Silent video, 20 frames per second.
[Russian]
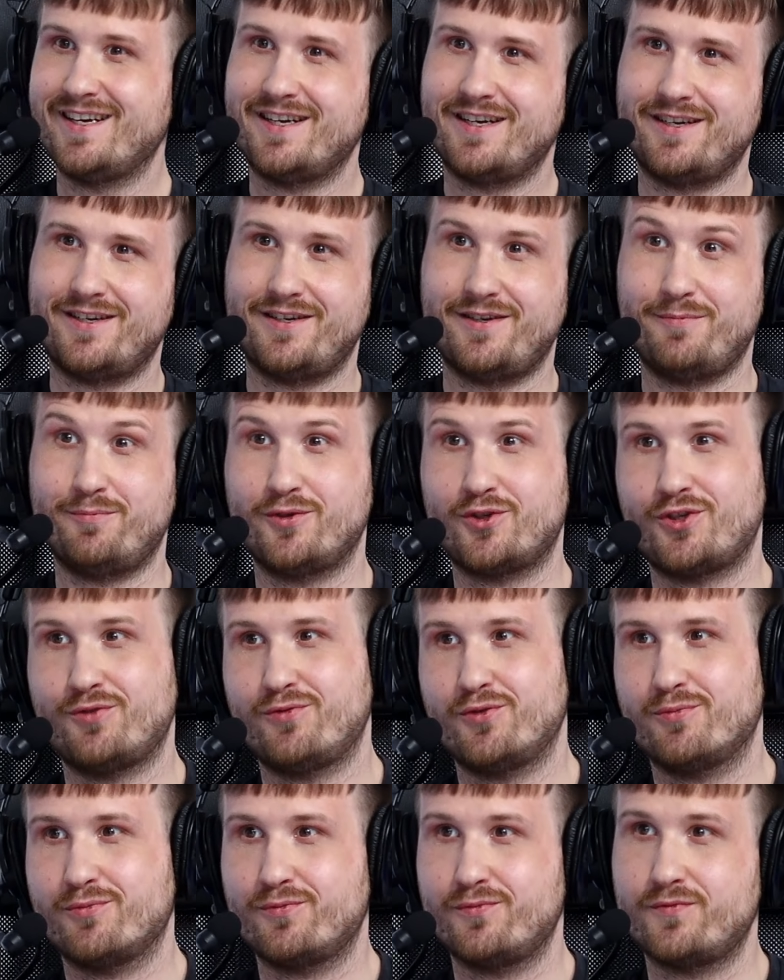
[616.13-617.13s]
А мы
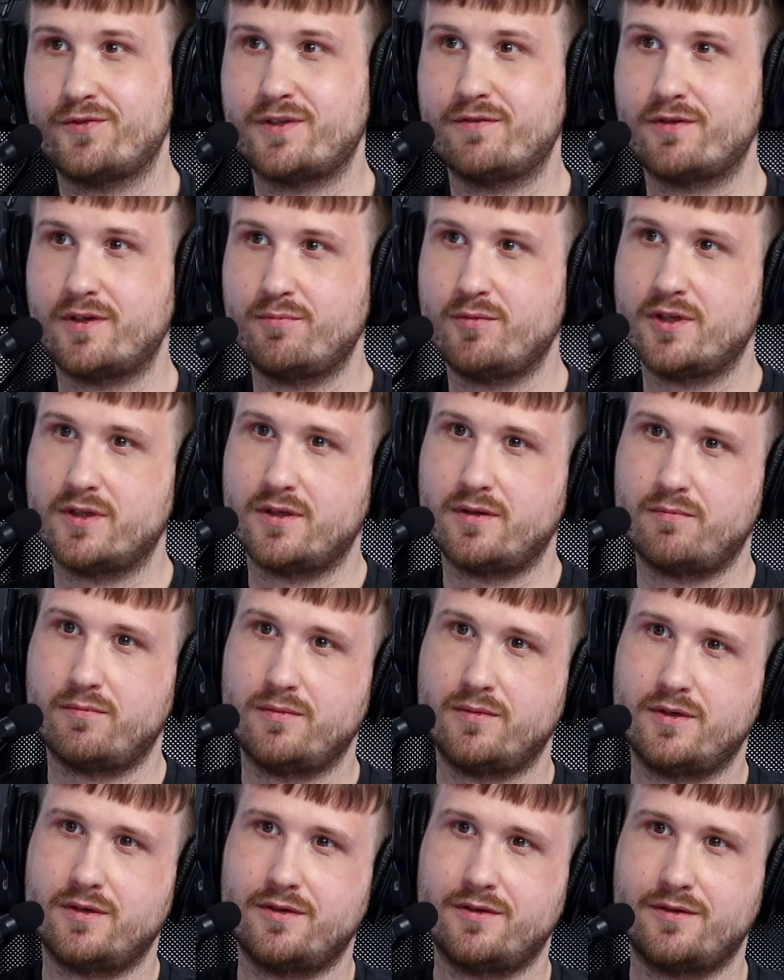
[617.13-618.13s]
живем в современном
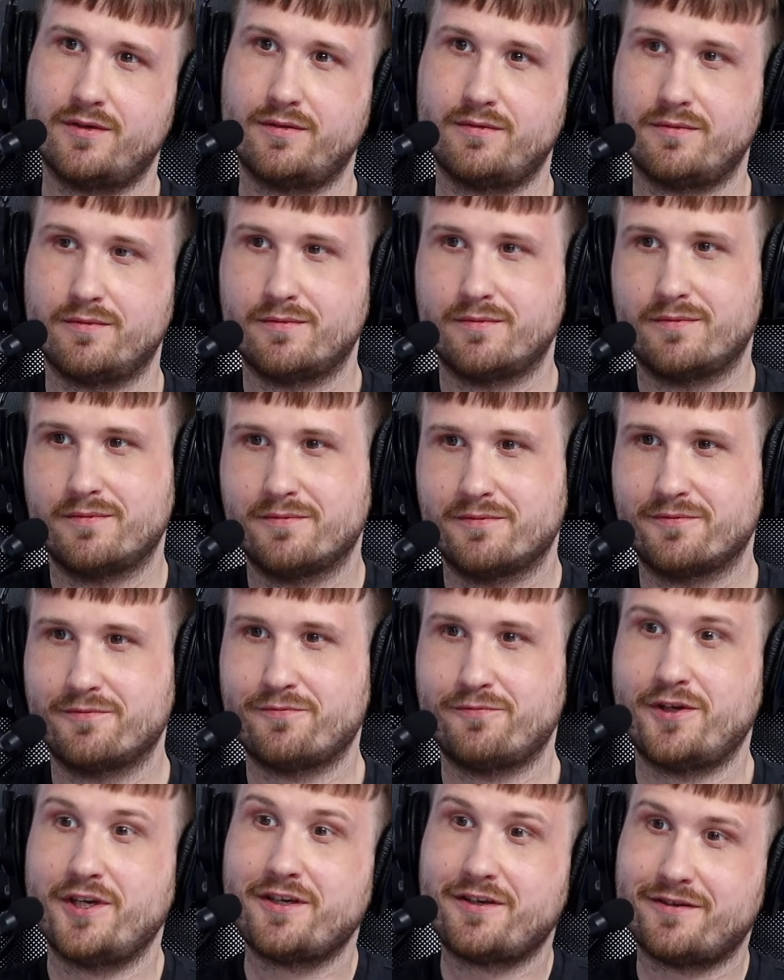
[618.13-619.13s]
а,
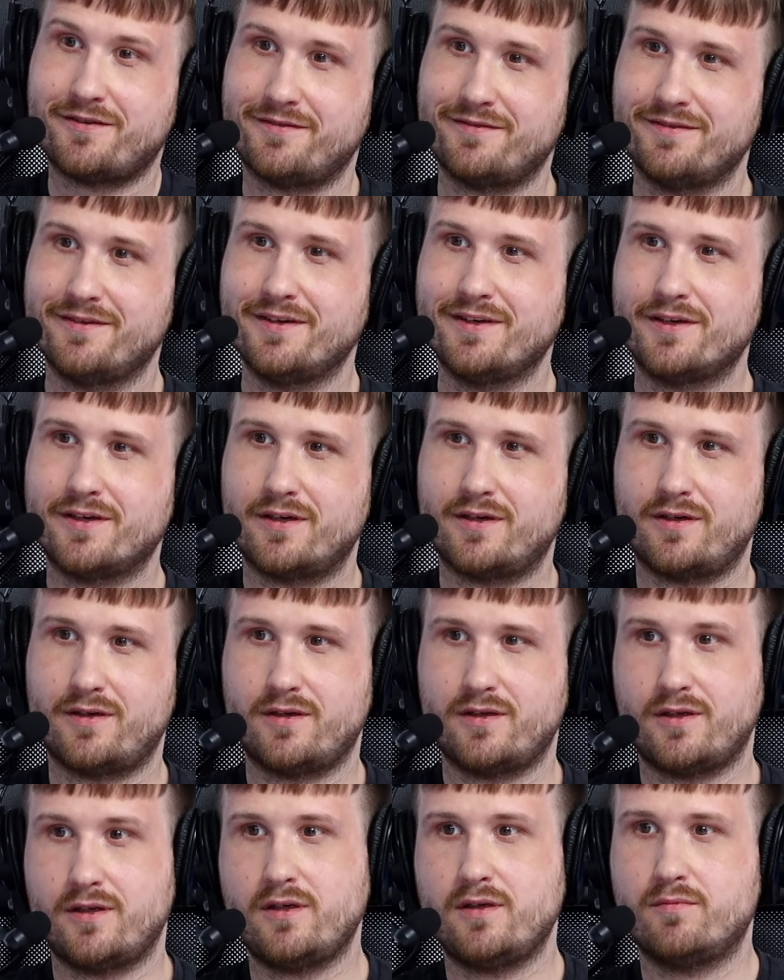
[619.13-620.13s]
веке, а,
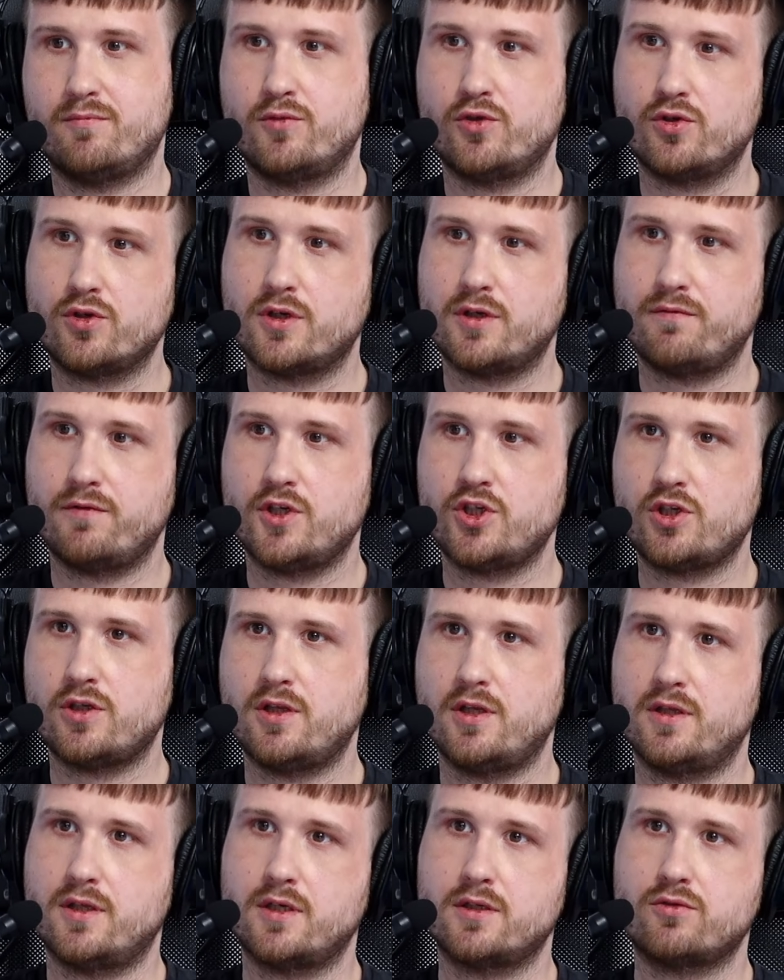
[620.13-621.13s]
и многие вещи
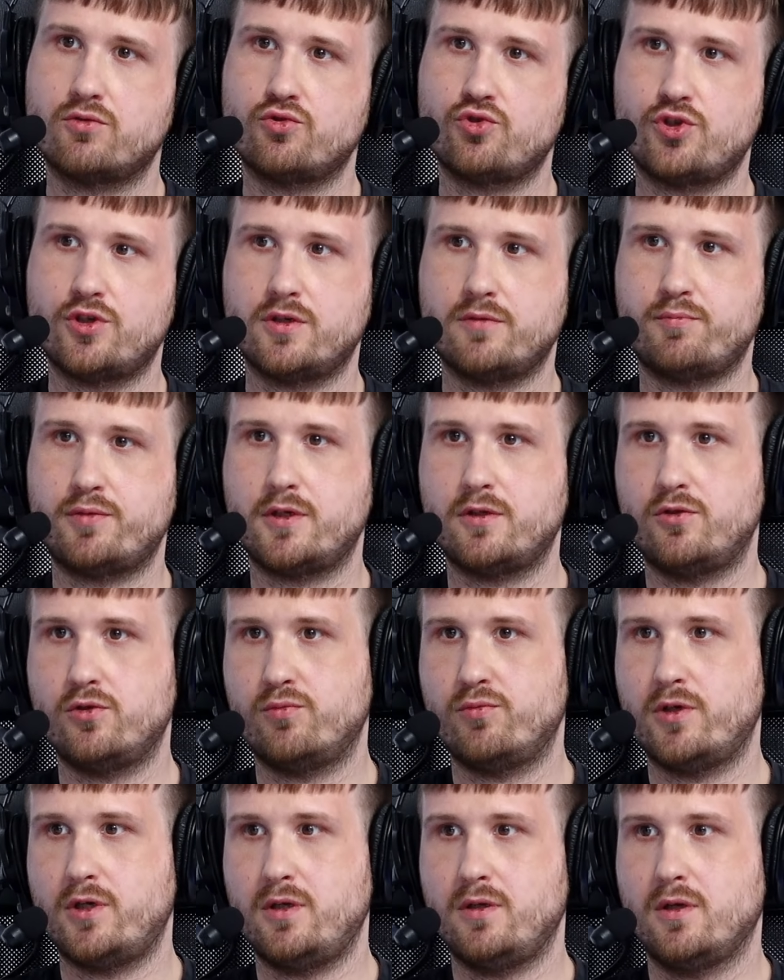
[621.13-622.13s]
для нас уже
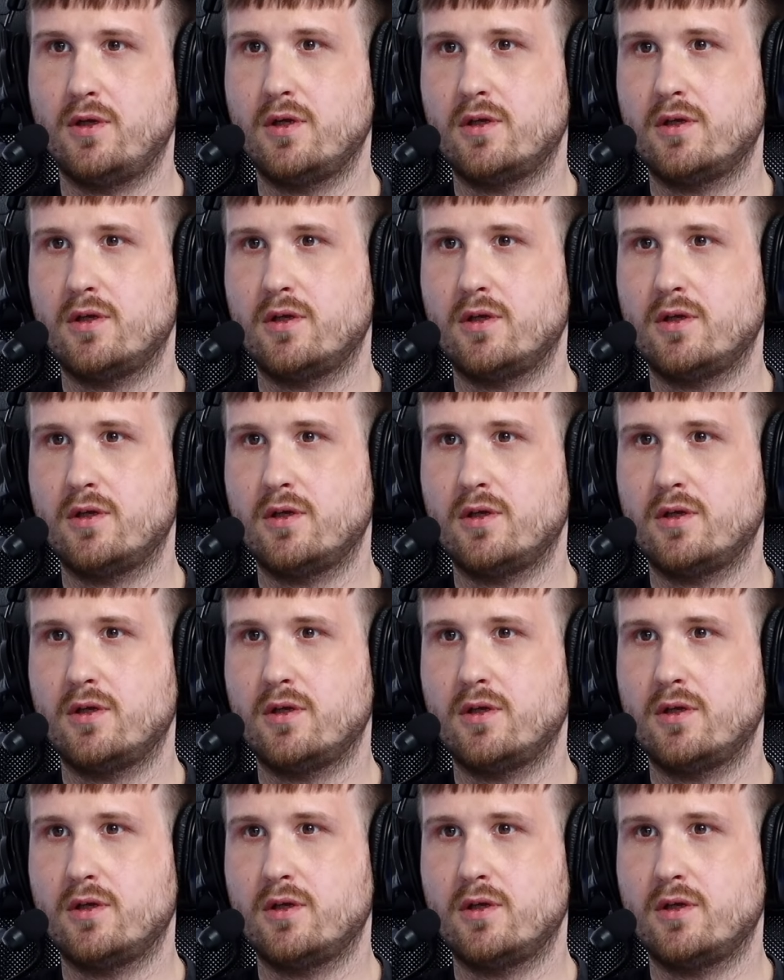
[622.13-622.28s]
придумали.